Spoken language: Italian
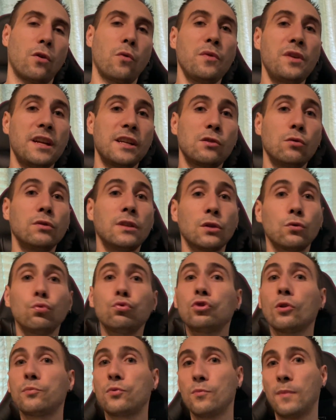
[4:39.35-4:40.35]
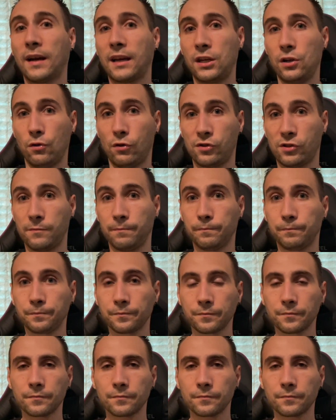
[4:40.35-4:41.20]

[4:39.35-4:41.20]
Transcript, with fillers: quindi risulta tutto più macchinoso.